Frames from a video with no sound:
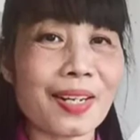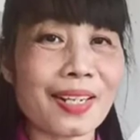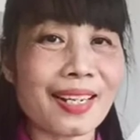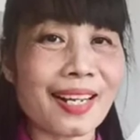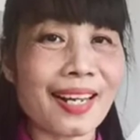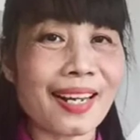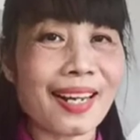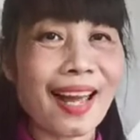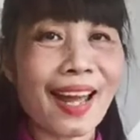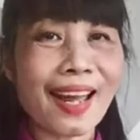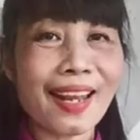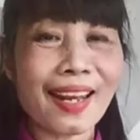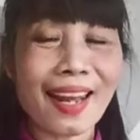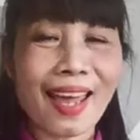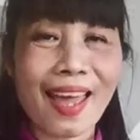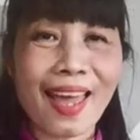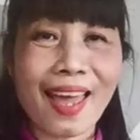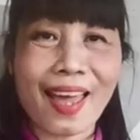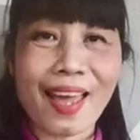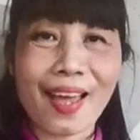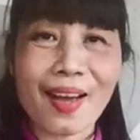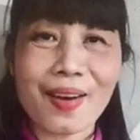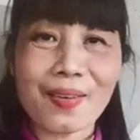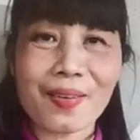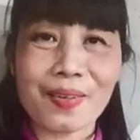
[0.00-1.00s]
เรือได้
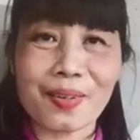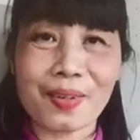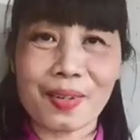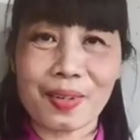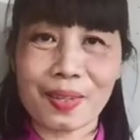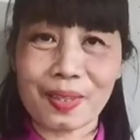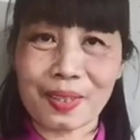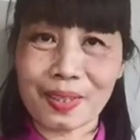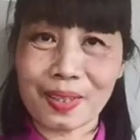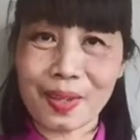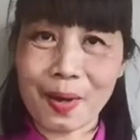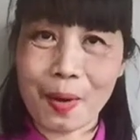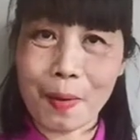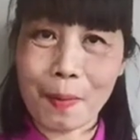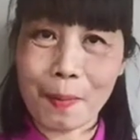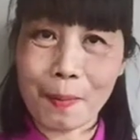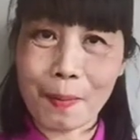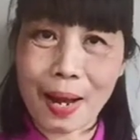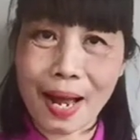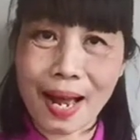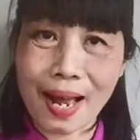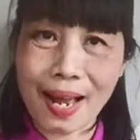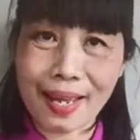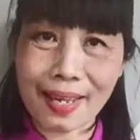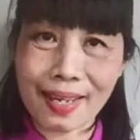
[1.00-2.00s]
แล้วต่อไป